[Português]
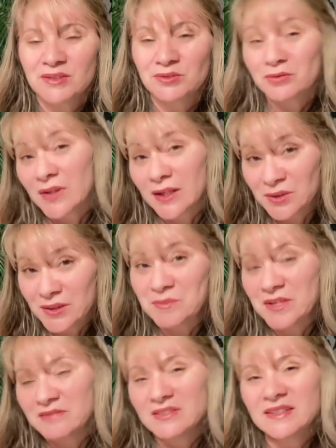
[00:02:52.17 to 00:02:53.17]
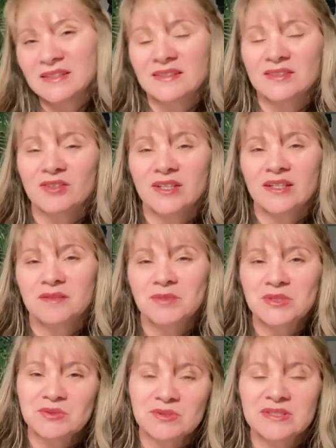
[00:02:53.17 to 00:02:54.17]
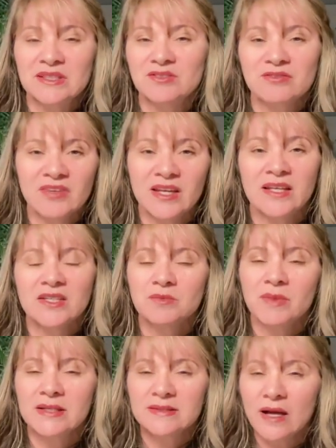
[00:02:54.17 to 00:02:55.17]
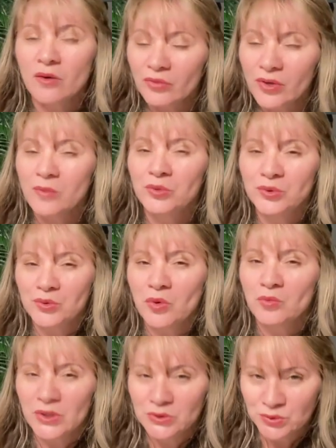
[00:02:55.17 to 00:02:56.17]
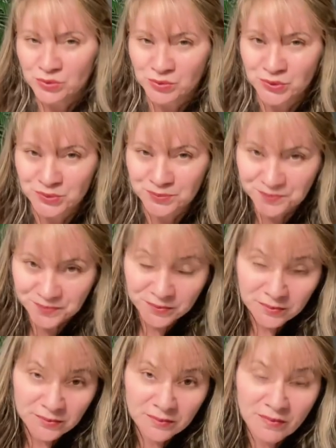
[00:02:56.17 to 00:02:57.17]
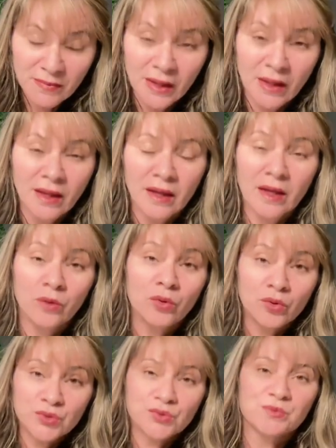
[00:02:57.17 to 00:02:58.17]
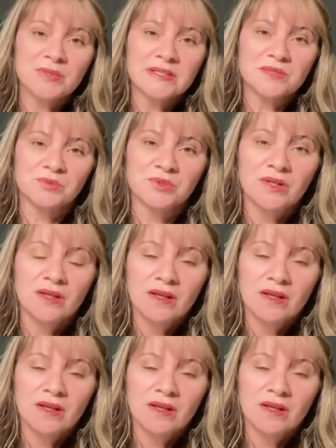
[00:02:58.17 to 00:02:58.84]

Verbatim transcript: Eu estou falando da minha vida, né? Eu creio que pessoas têm diferente, mas é algo que é muito comum a todo mundo é o consumismo.